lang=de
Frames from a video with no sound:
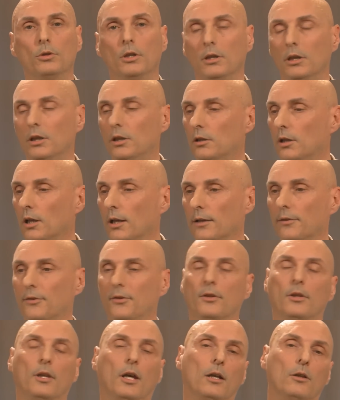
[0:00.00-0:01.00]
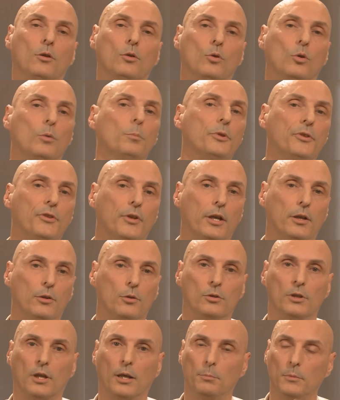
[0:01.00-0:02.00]
die nicht die ganze Zeit rumzickt
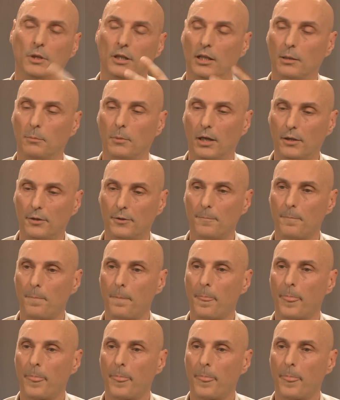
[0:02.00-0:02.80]
und einem niedermacht.